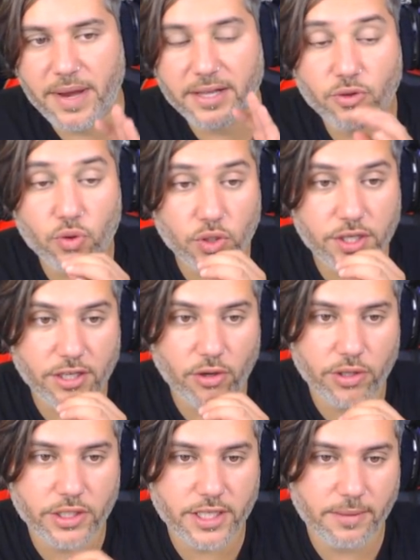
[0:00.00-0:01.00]
Ben Türkiye ile
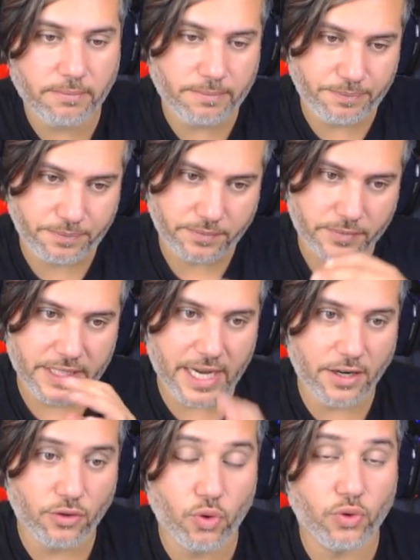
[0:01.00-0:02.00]
oynayacağım.
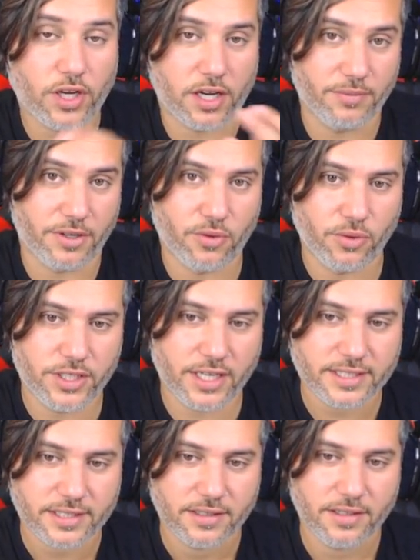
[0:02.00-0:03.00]
Yani Türk takımları
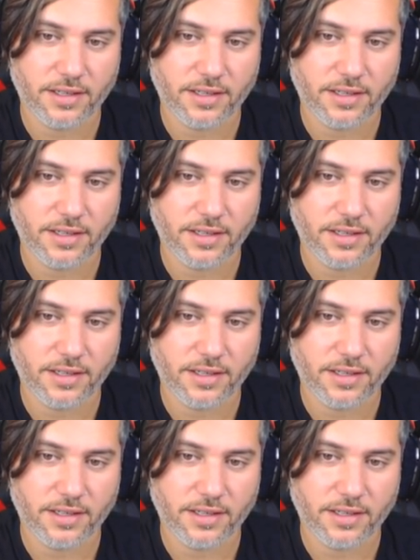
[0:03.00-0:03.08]
kuracağız.